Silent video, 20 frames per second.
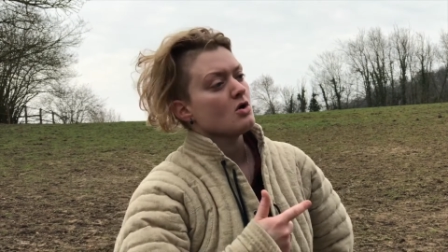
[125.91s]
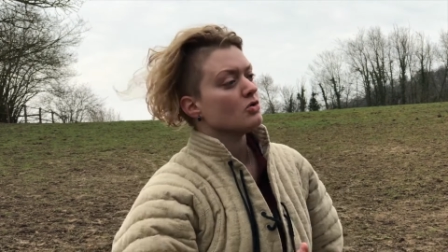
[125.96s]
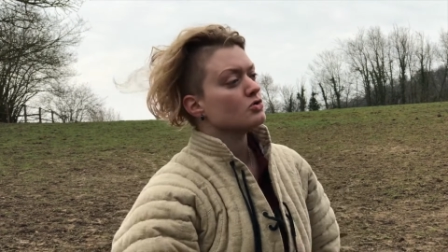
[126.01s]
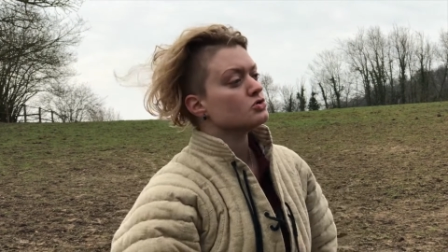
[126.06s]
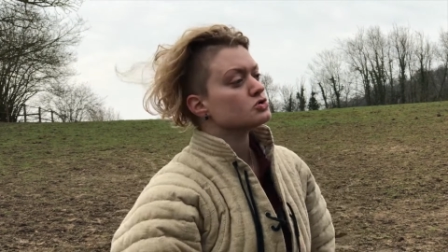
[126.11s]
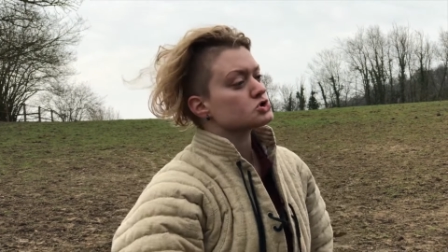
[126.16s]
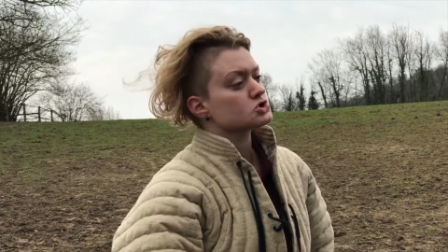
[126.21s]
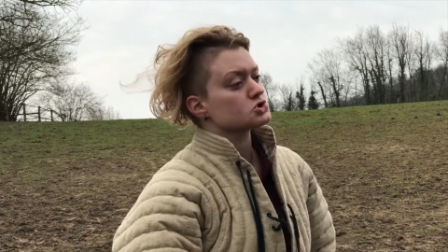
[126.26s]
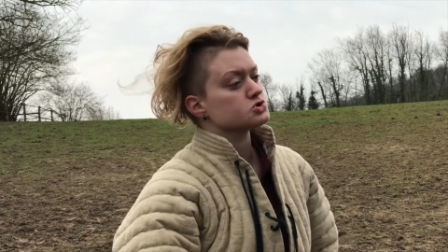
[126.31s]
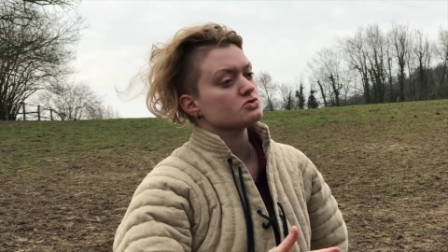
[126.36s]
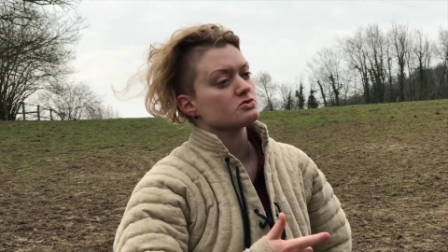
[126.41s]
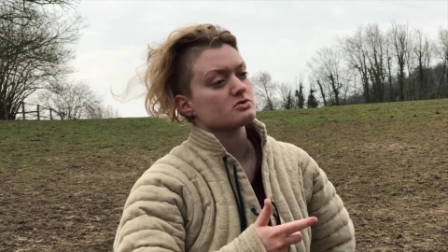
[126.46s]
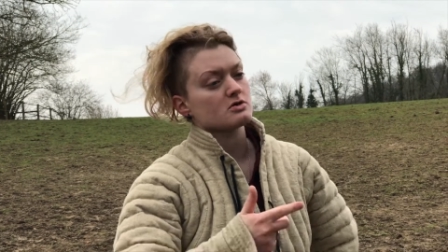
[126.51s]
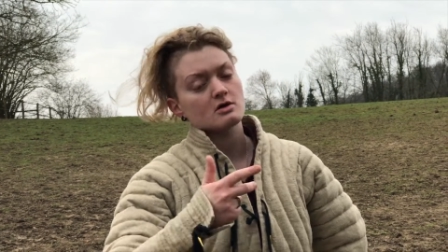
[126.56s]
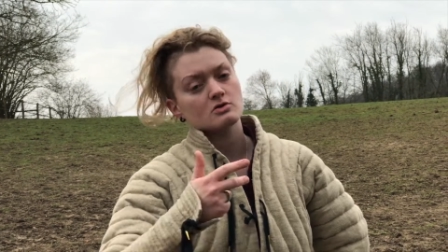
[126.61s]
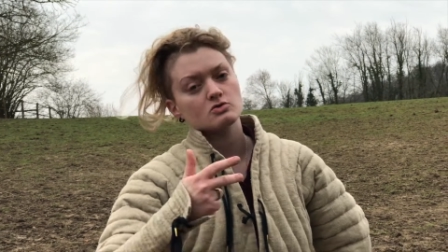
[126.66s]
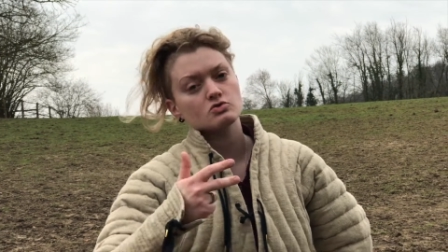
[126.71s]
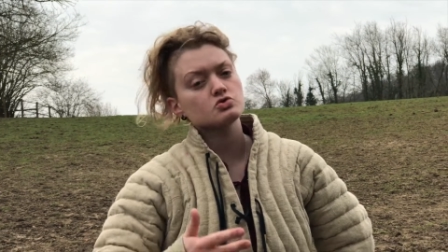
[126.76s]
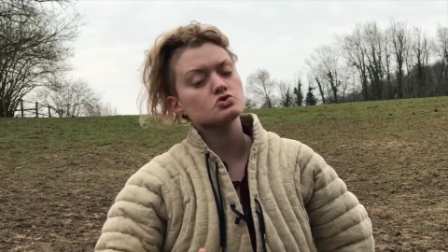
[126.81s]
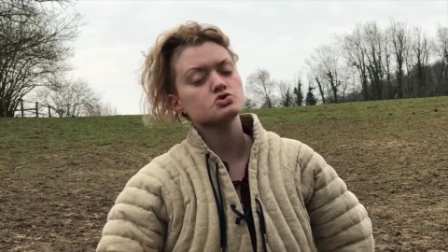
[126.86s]
au joutes,
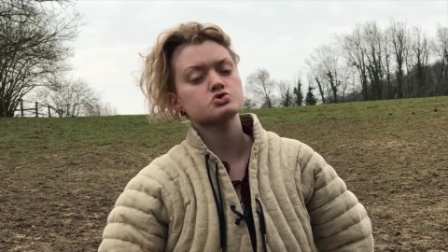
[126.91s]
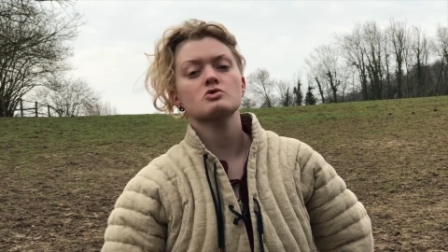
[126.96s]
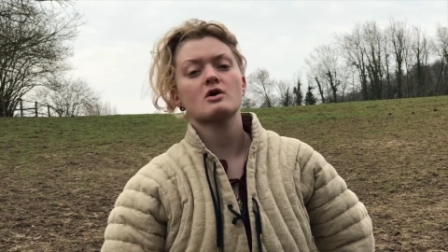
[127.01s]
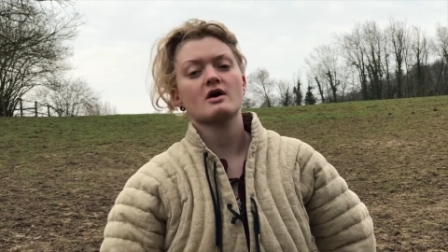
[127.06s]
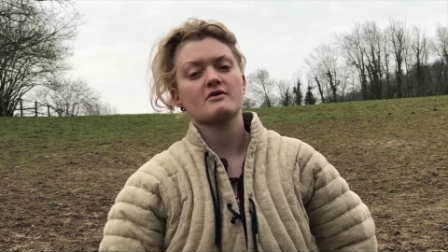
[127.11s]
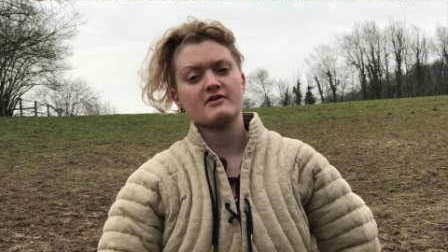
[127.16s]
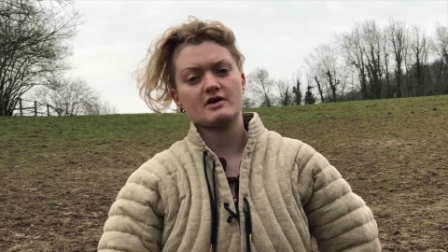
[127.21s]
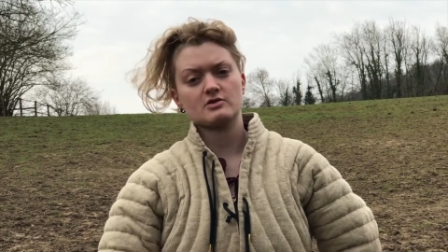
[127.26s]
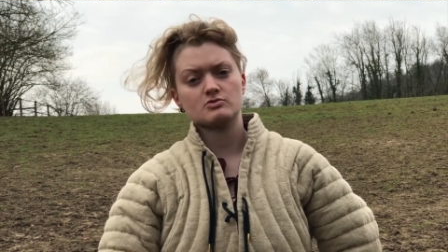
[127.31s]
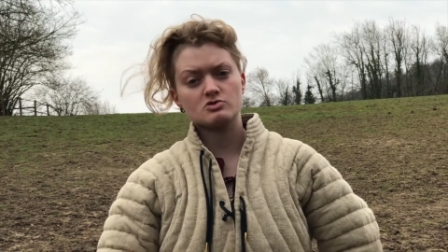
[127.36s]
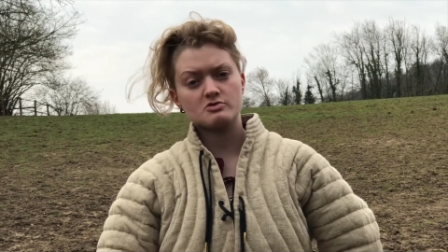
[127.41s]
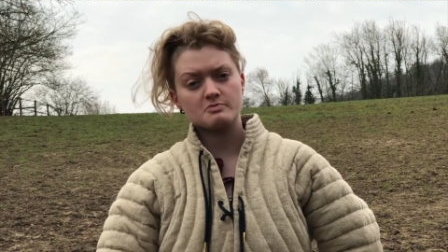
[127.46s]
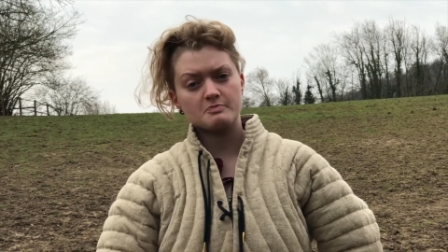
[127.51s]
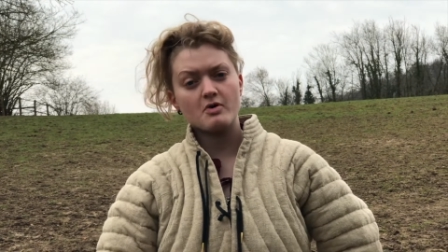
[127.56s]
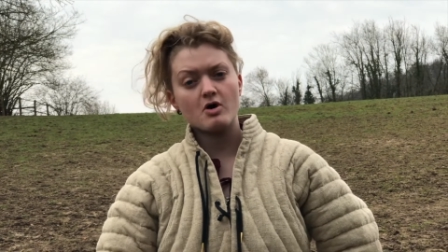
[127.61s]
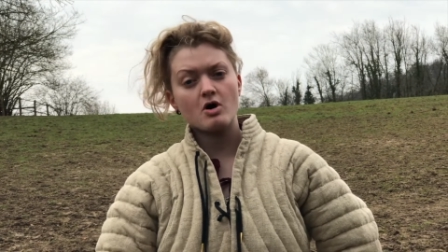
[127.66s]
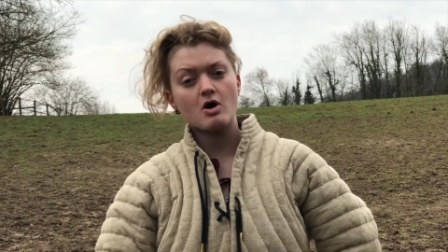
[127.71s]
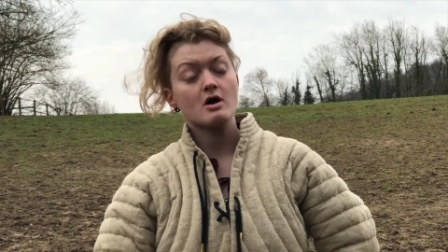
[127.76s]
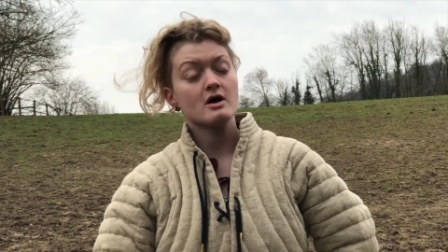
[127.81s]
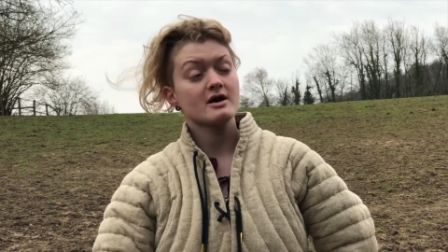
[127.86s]
toujours à faire du
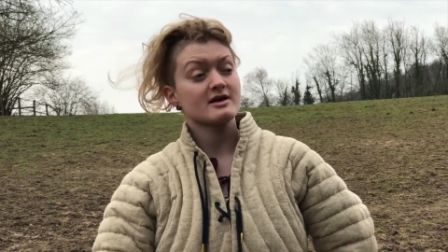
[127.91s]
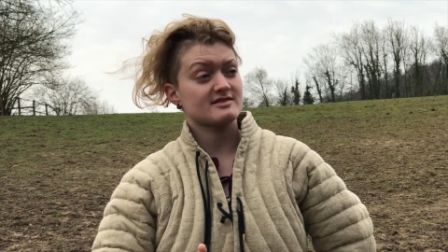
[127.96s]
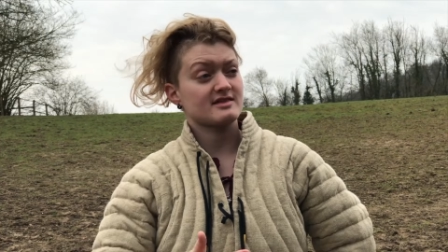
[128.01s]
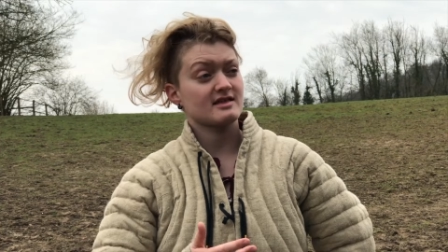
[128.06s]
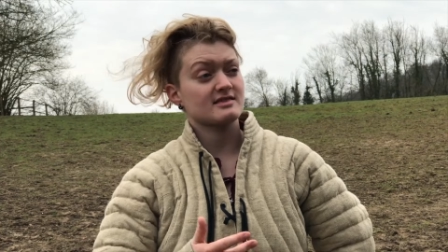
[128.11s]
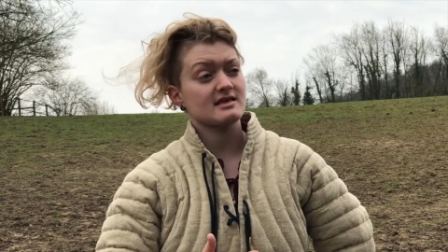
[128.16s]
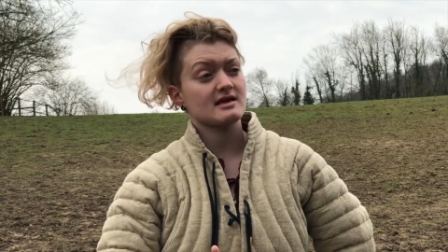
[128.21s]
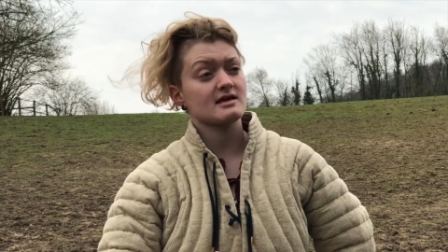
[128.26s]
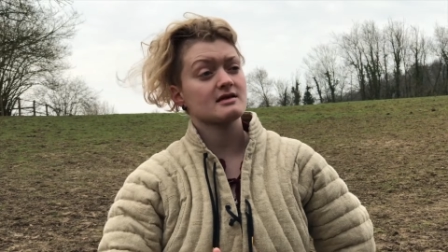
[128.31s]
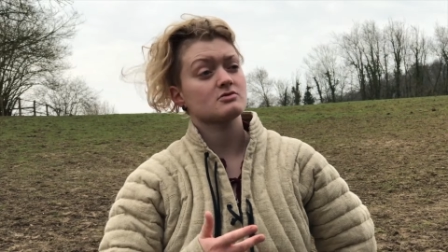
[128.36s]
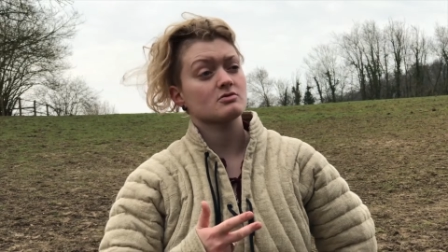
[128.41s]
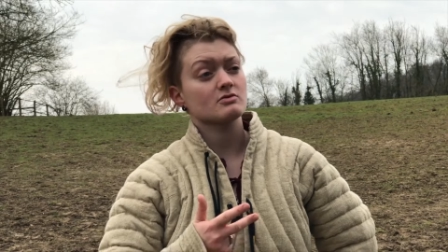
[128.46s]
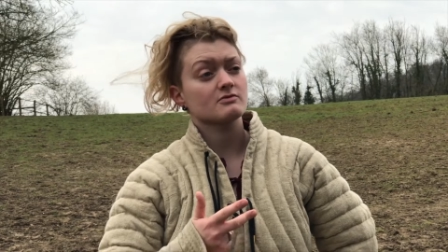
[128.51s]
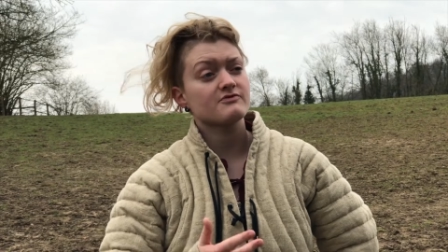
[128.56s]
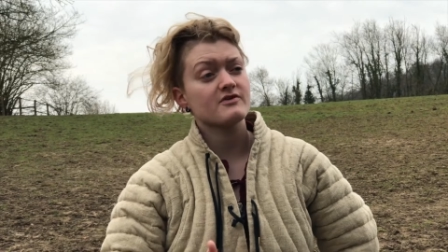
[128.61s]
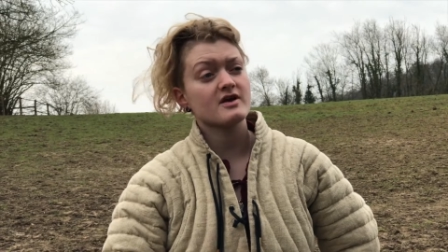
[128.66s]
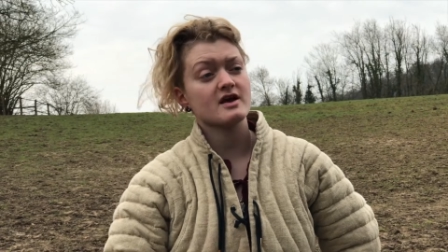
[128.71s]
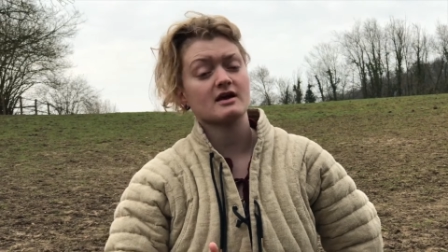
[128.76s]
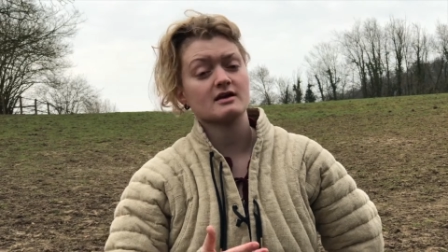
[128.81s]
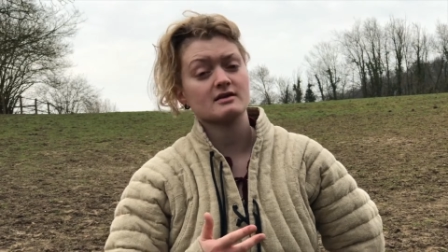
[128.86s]
sport. C'était de
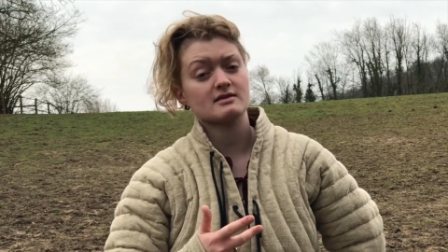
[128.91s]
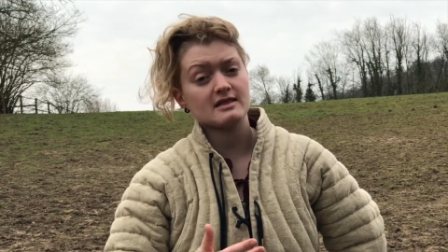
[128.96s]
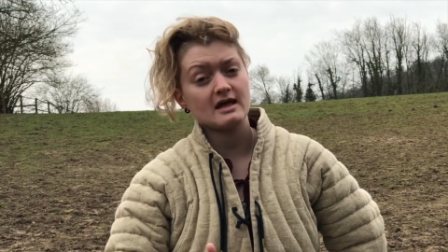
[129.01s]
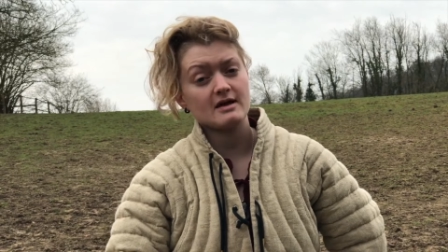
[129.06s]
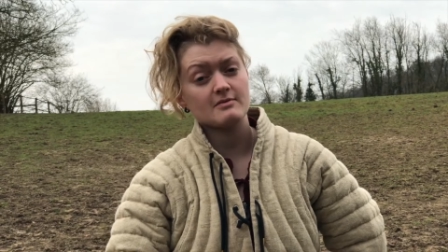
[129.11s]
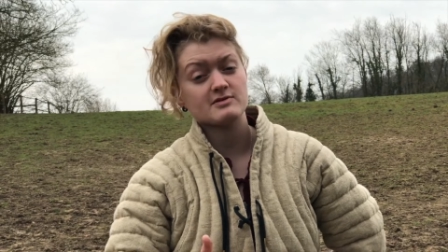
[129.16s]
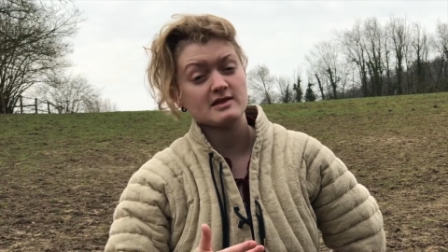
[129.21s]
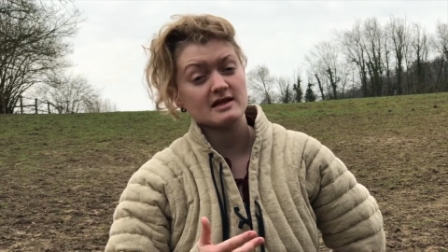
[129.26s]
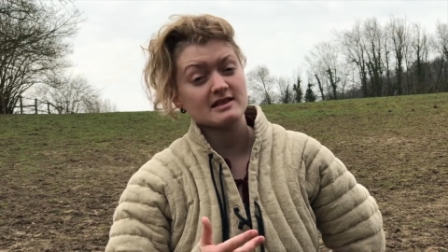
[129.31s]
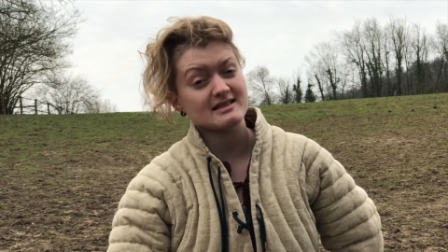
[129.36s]
véritables